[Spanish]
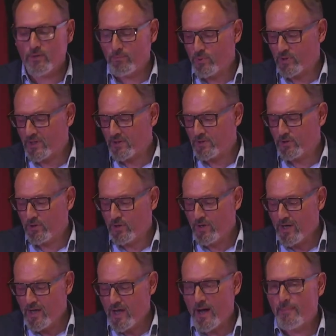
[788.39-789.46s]
Por tanto,
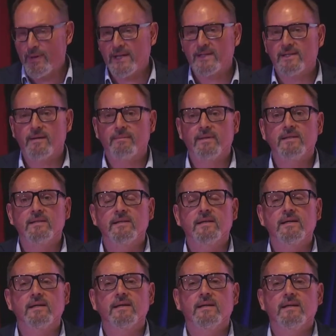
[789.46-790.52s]

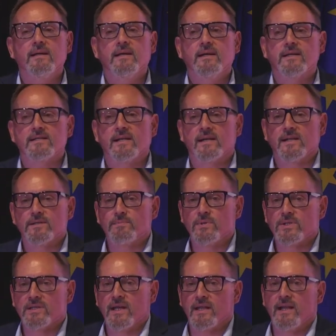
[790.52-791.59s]
aparentemente esa
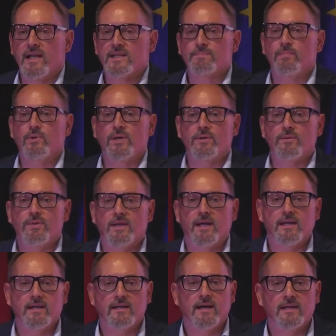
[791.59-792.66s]
respuesta de la
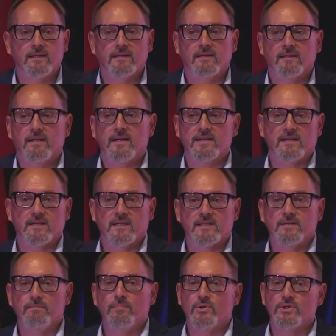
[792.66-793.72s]
exponencialidad es,
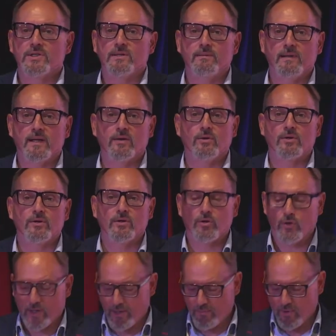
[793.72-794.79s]
imposible
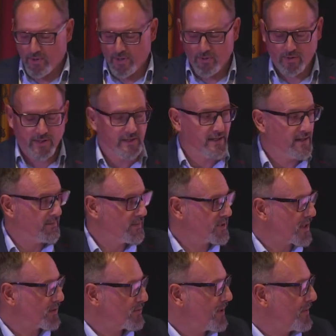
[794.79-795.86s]
con el modelo que
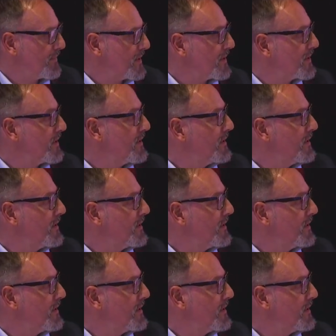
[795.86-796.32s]
tenemos actualmente.